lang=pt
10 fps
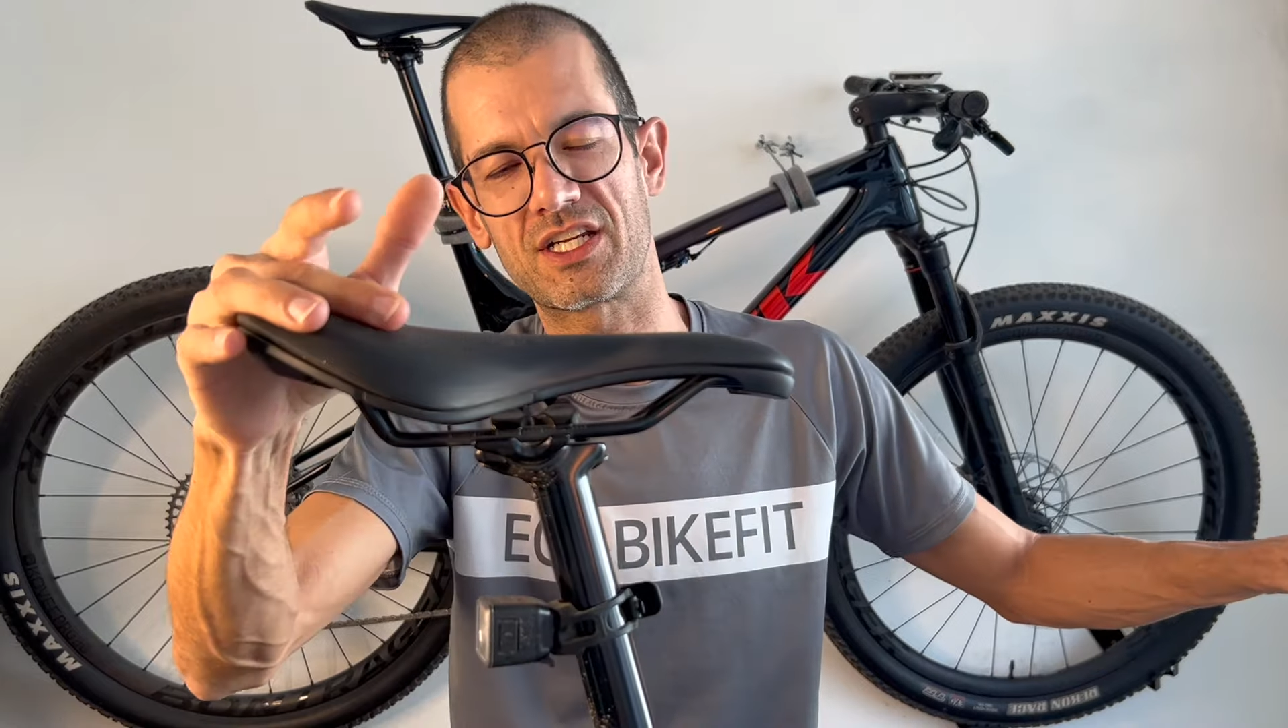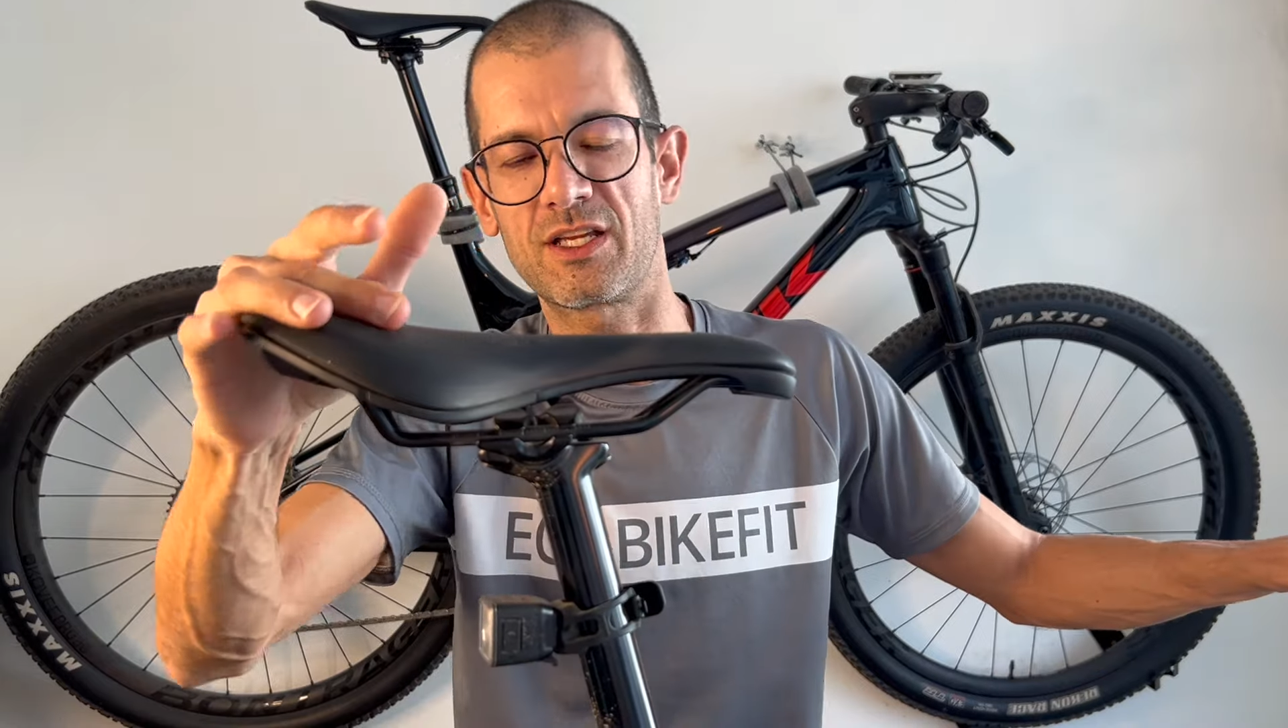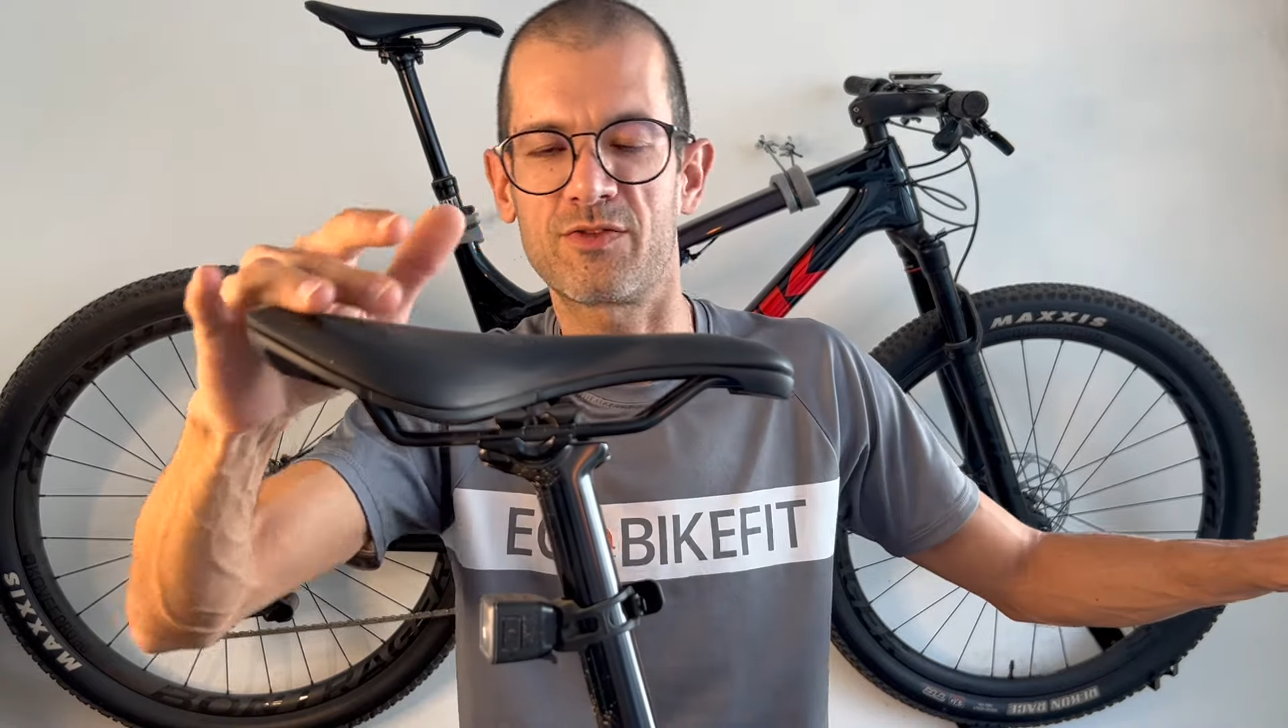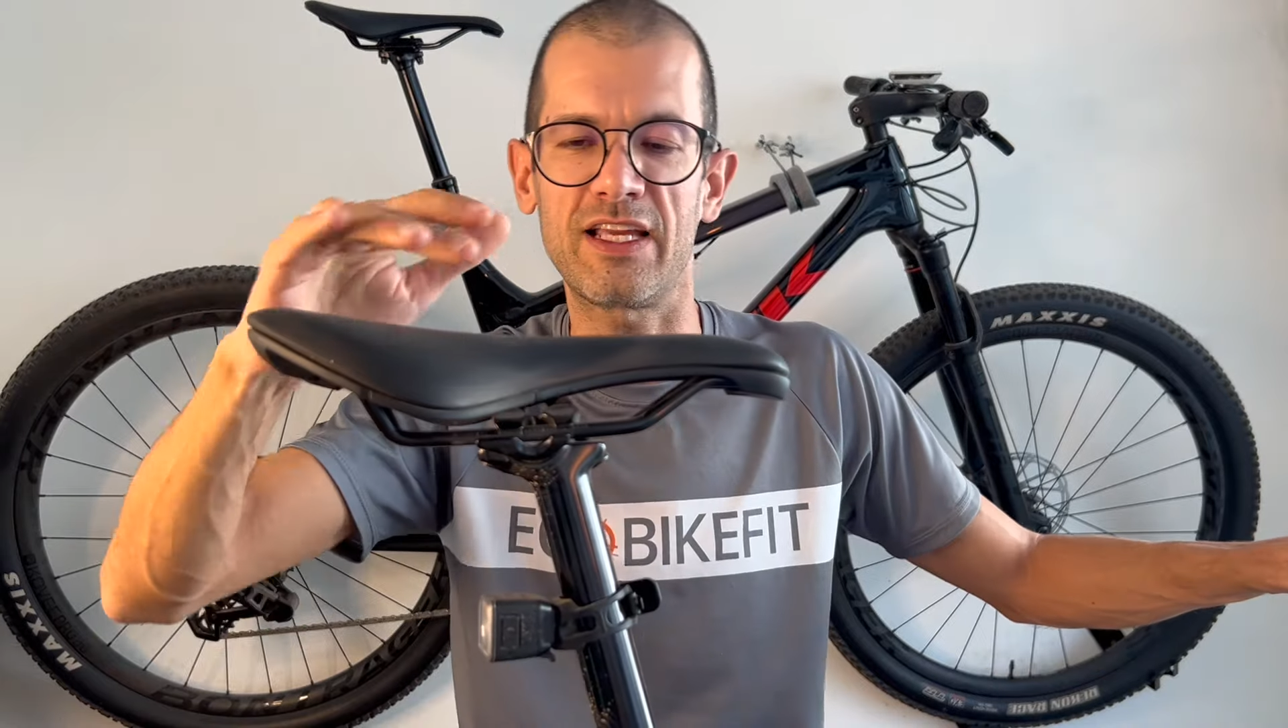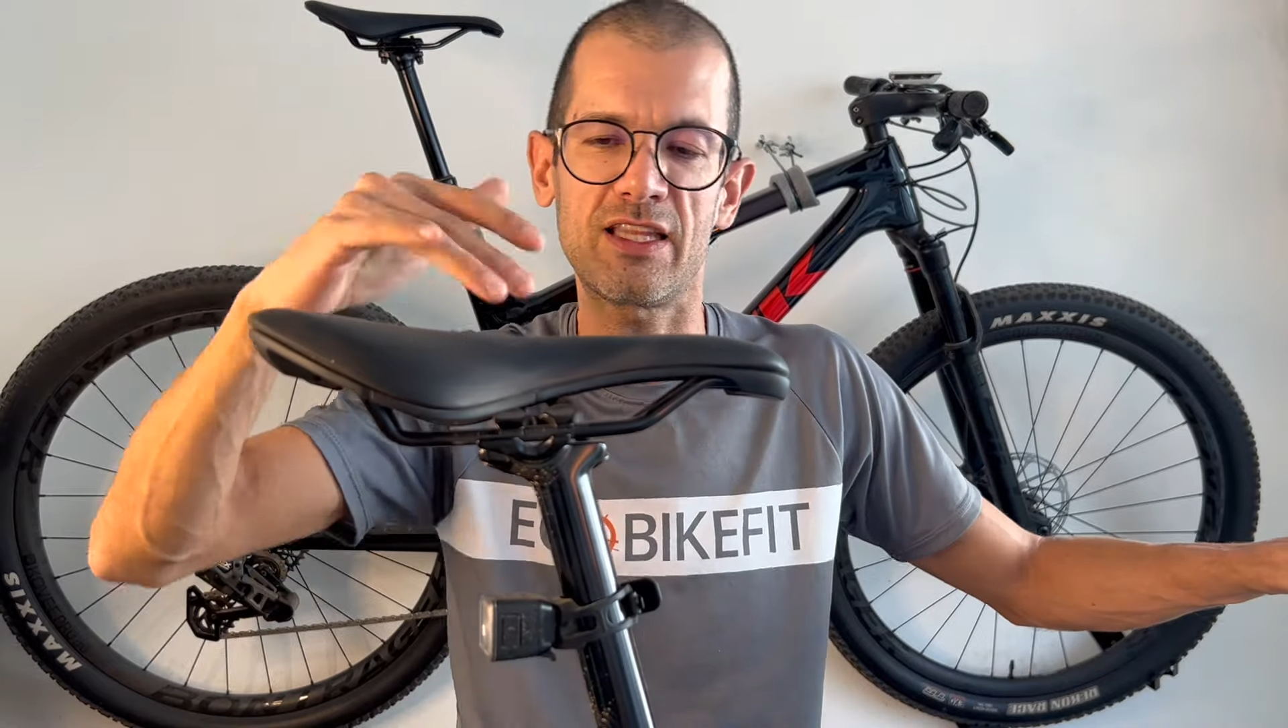que
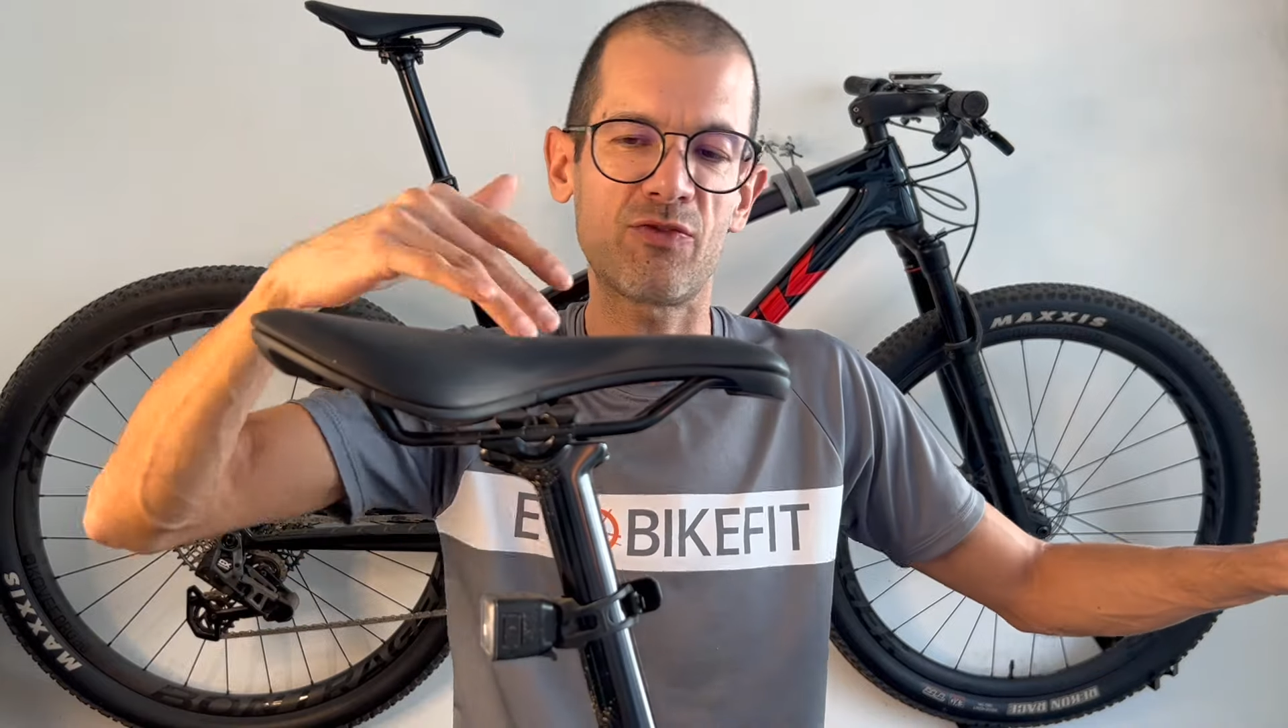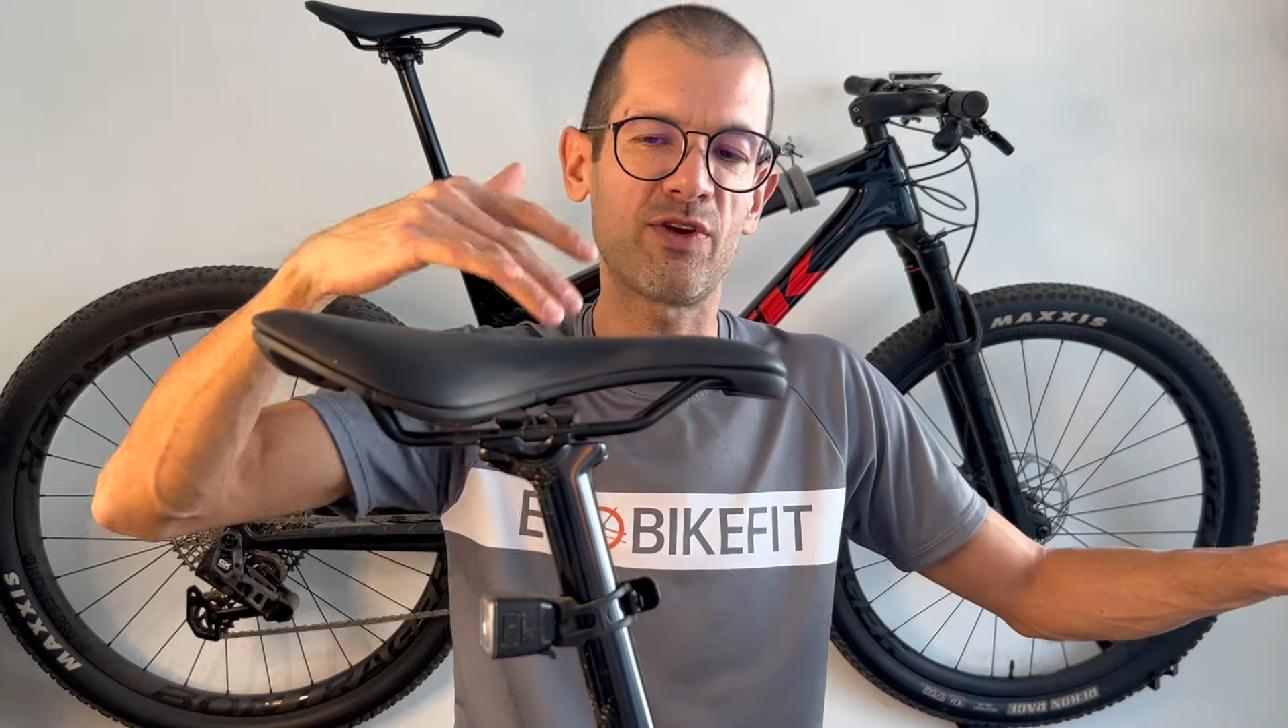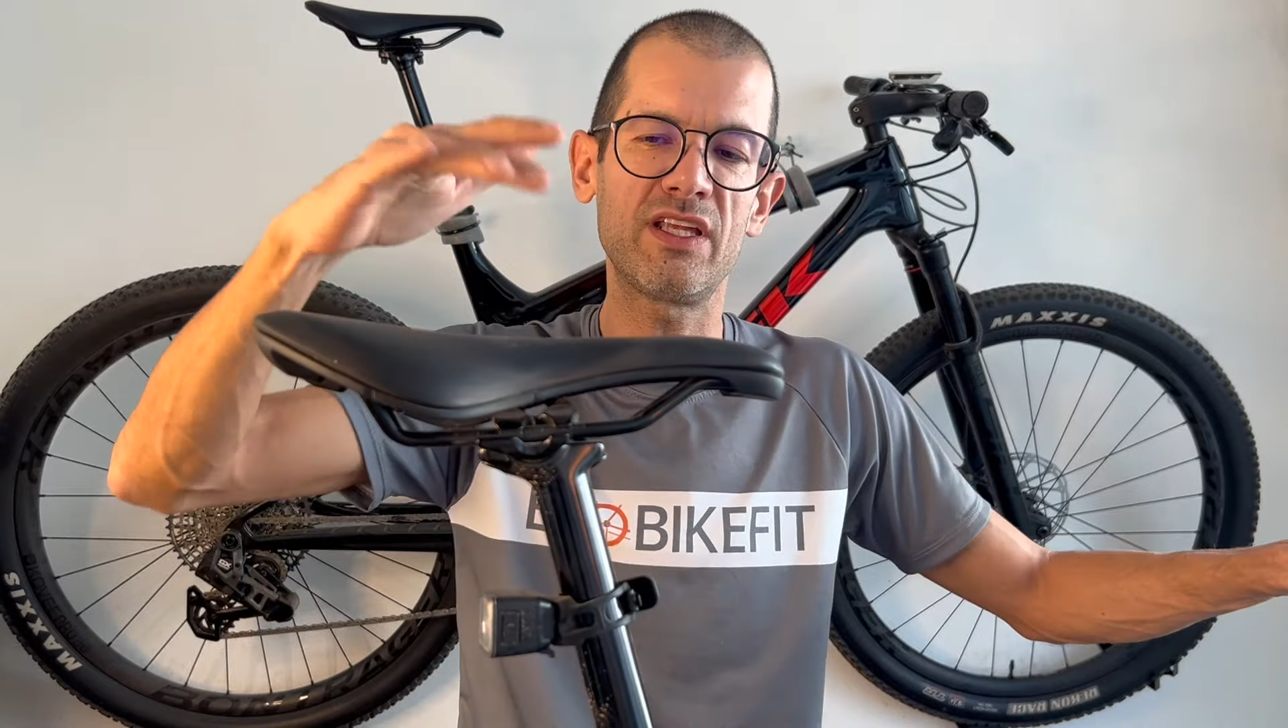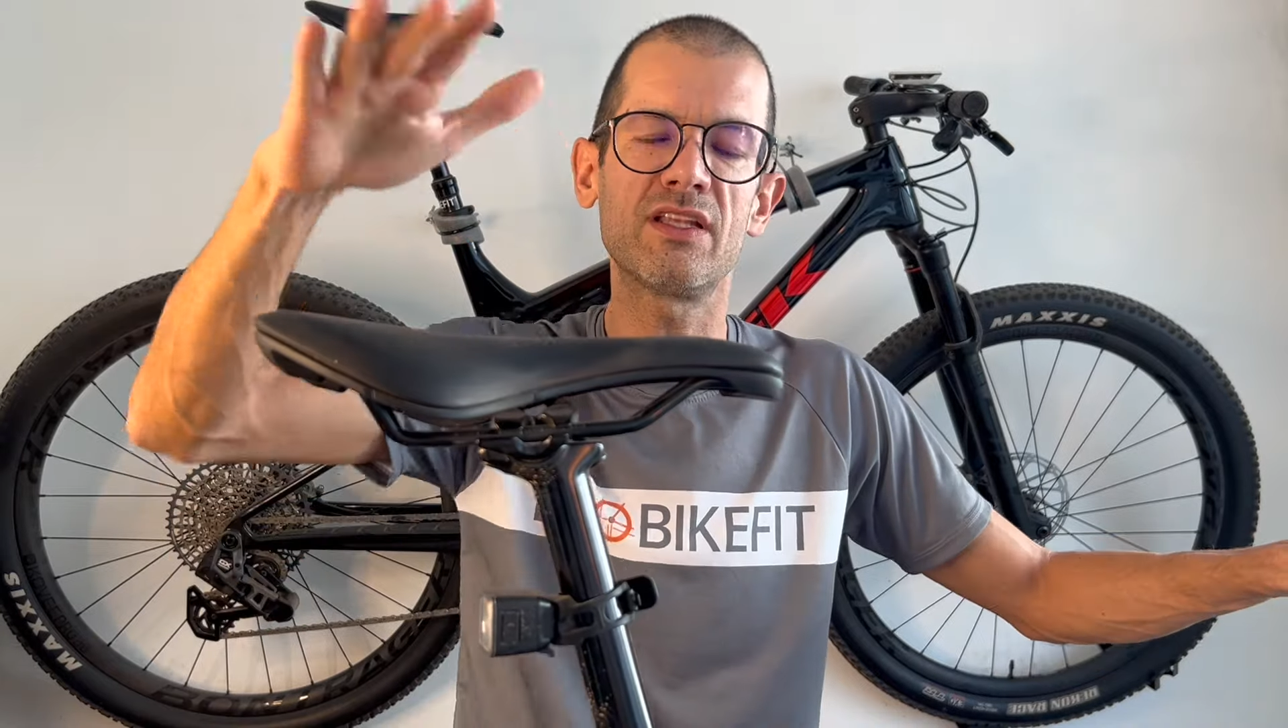vai interferir